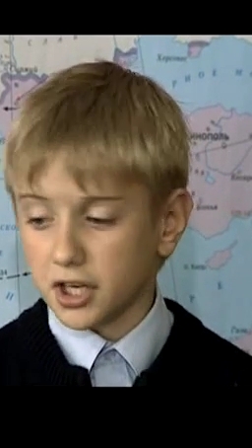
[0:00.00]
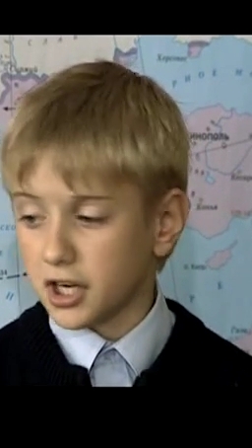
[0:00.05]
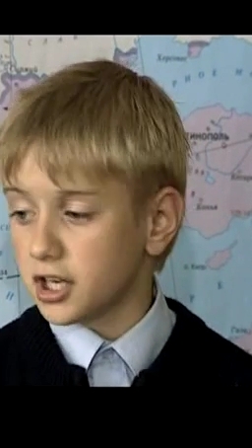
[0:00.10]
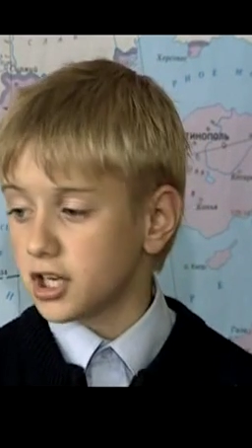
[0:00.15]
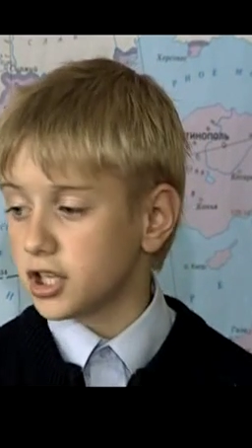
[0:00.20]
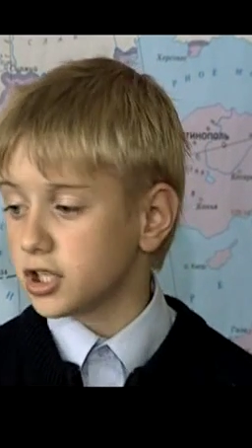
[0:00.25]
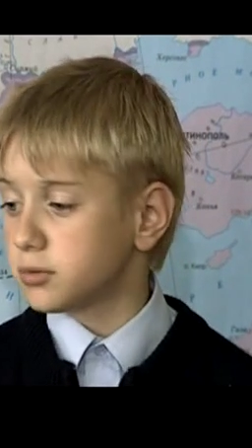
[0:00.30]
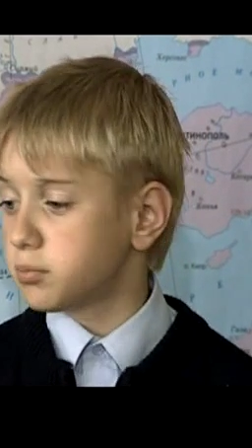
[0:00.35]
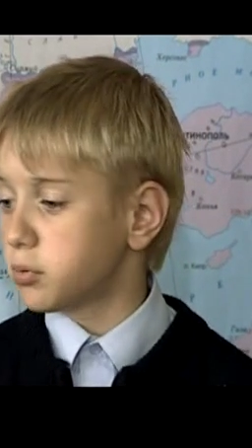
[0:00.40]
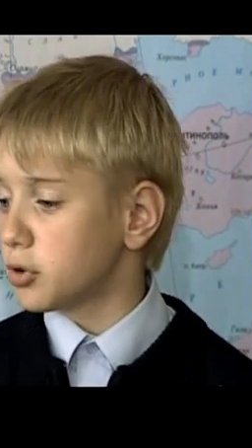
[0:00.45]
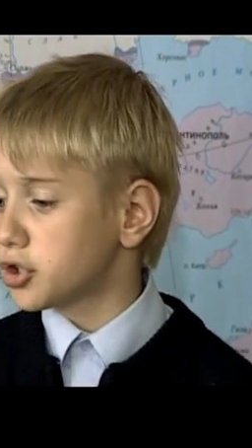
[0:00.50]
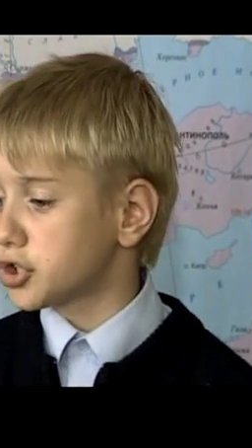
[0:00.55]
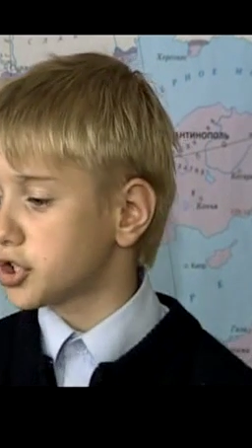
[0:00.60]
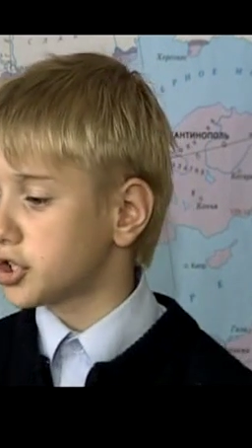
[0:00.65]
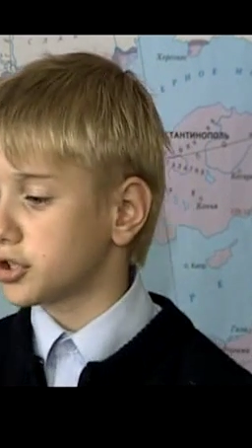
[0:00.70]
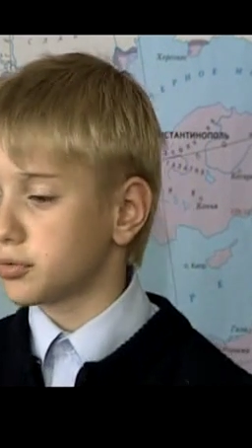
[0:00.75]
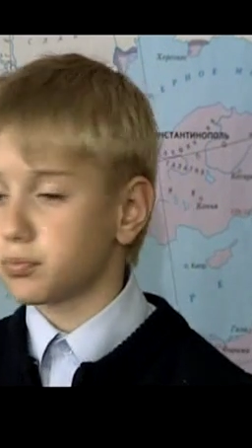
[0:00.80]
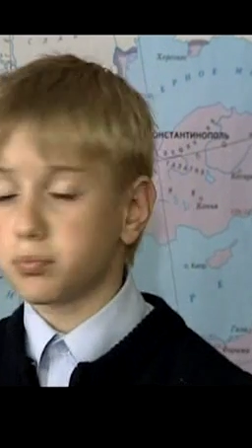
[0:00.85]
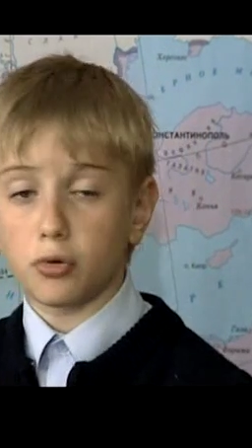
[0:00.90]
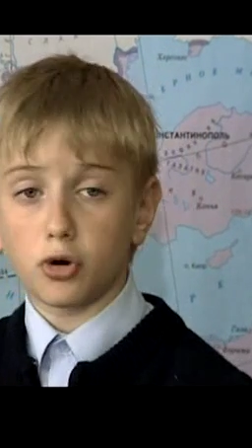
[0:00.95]
где хранились
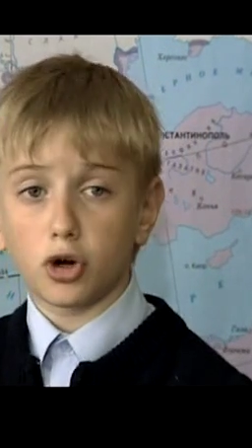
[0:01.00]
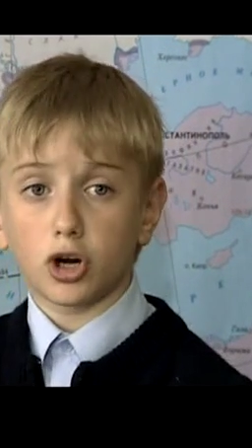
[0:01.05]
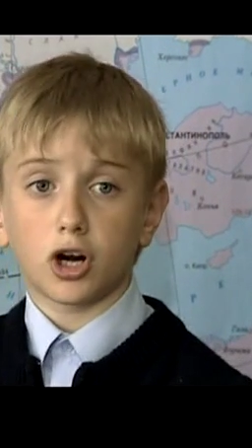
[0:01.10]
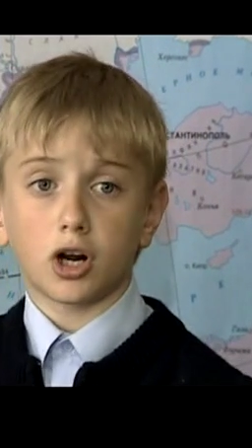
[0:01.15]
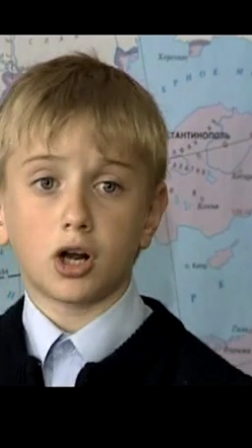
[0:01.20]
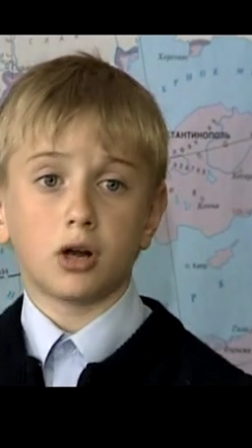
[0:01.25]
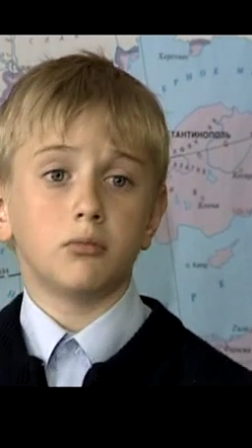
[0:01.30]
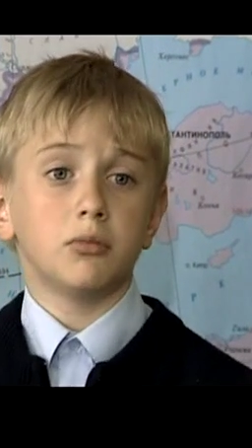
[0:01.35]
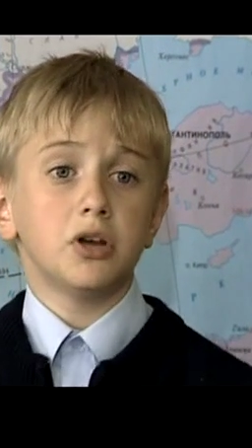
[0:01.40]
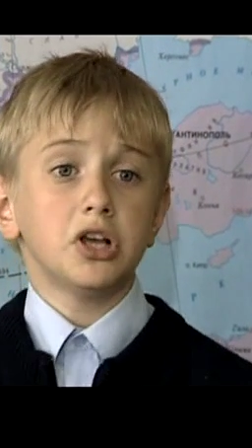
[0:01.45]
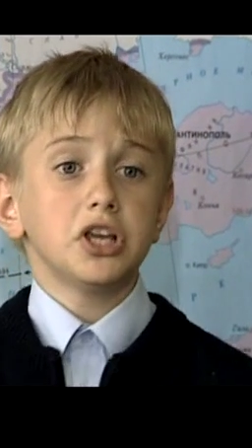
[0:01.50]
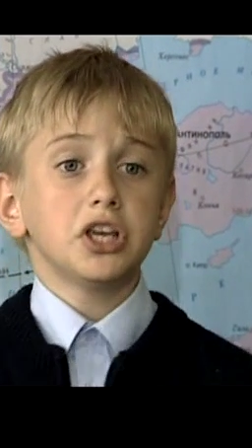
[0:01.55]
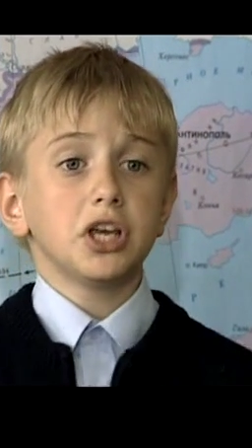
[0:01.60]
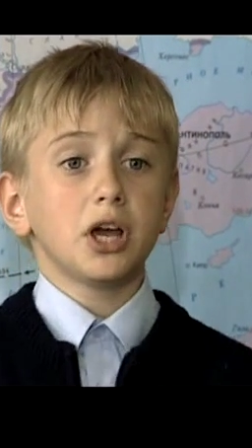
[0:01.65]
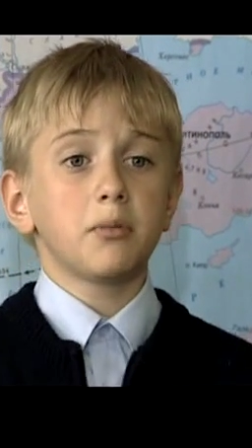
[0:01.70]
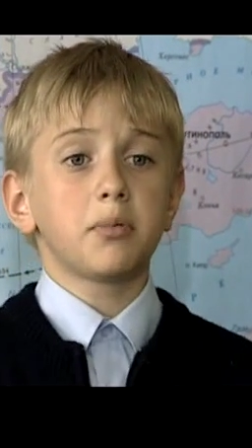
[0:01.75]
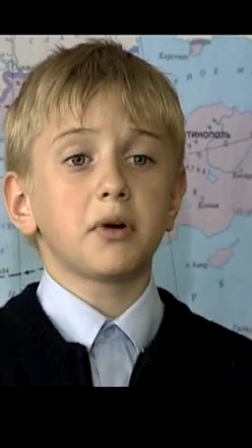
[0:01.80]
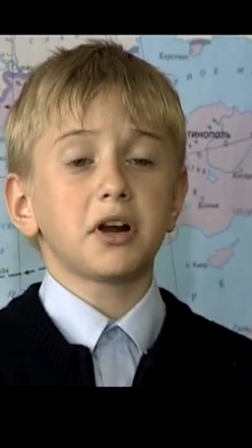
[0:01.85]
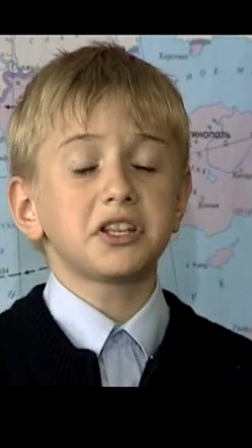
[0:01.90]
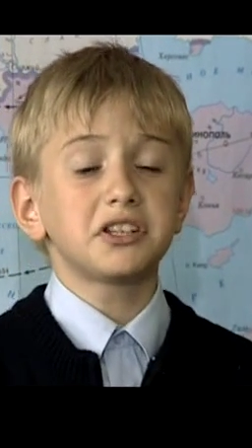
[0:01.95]
бочки с порохом,
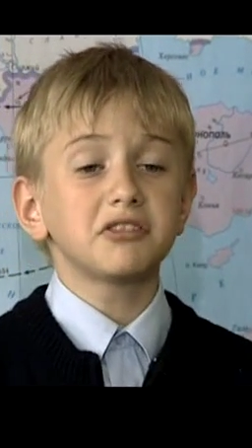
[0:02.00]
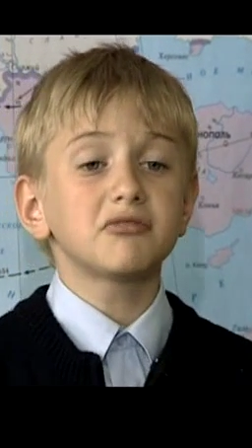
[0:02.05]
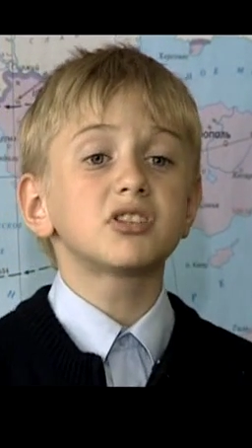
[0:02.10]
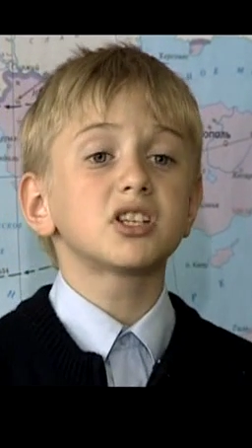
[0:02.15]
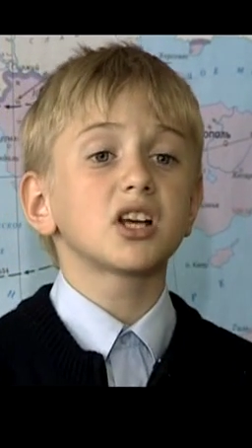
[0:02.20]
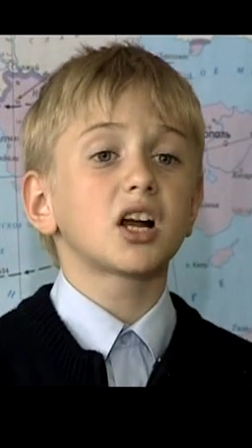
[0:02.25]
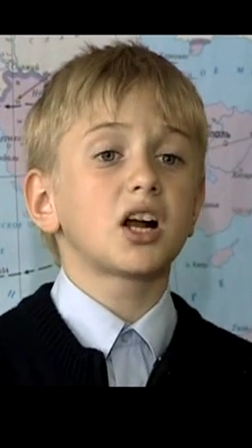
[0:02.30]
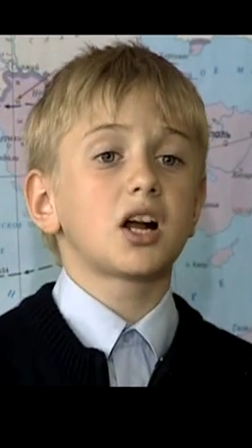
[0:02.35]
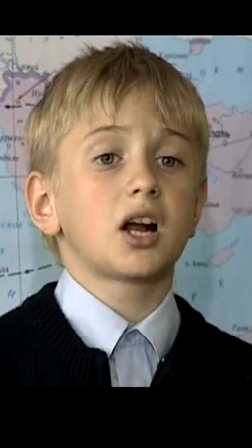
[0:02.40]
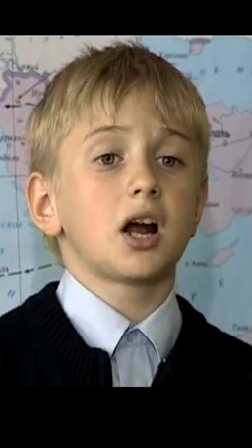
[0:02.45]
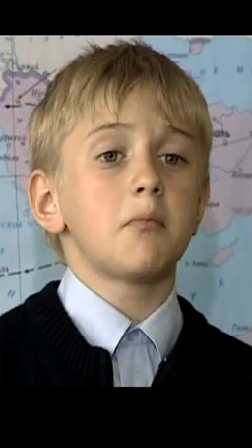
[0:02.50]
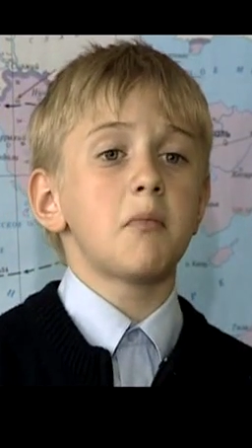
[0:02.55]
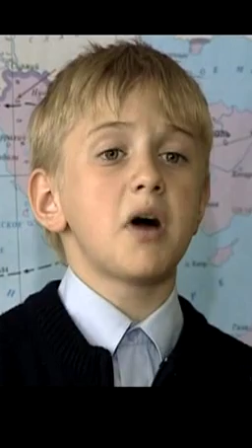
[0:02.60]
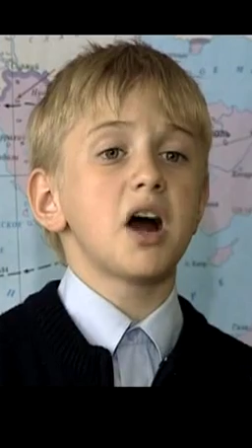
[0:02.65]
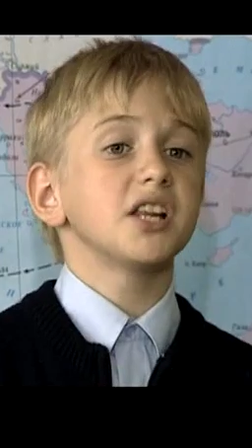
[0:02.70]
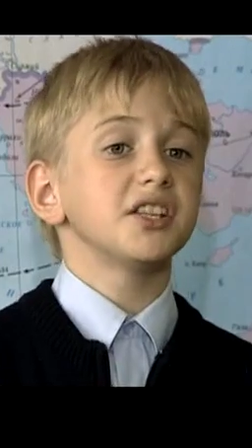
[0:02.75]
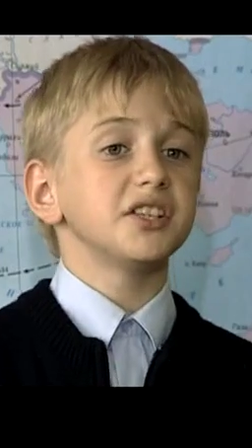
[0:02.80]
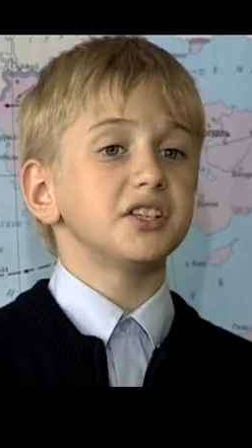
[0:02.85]
и обратился к